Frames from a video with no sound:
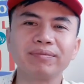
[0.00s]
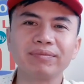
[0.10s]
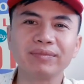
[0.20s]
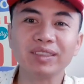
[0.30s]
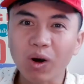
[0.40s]

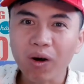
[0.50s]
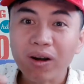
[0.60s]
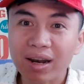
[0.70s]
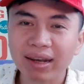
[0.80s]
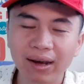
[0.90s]
Đó
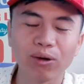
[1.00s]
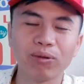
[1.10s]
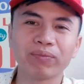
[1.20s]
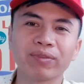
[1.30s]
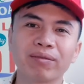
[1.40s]
là
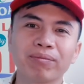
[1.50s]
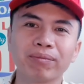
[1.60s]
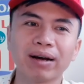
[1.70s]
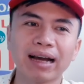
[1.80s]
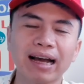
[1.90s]
điều
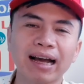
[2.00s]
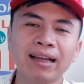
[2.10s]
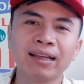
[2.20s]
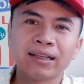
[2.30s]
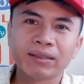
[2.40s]
mà
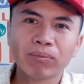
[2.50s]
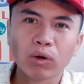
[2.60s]
một